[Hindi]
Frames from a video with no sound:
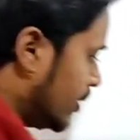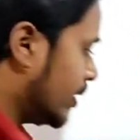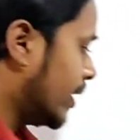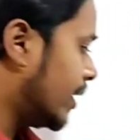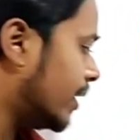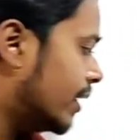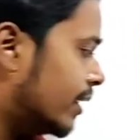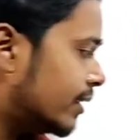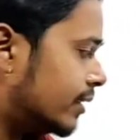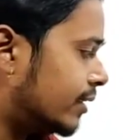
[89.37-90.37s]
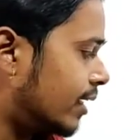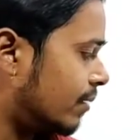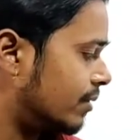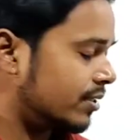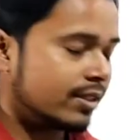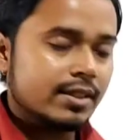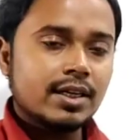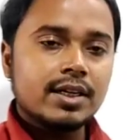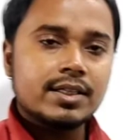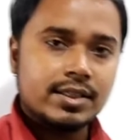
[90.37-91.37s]
ये क्या है थ्री डायमेंशन
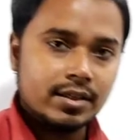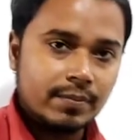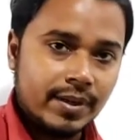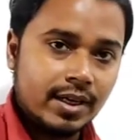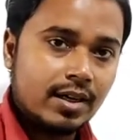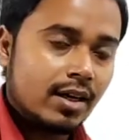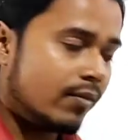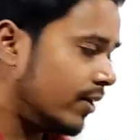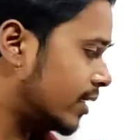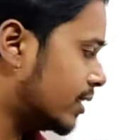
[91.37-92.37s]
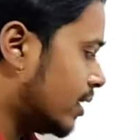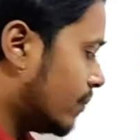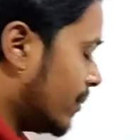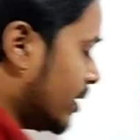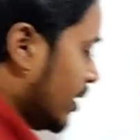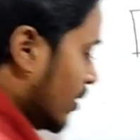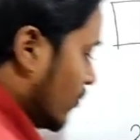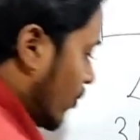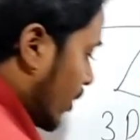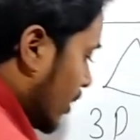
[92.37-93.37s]
सेप है अब नेक्स्ट यहाँ पर
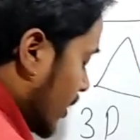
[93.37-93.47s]
एक बॉल ले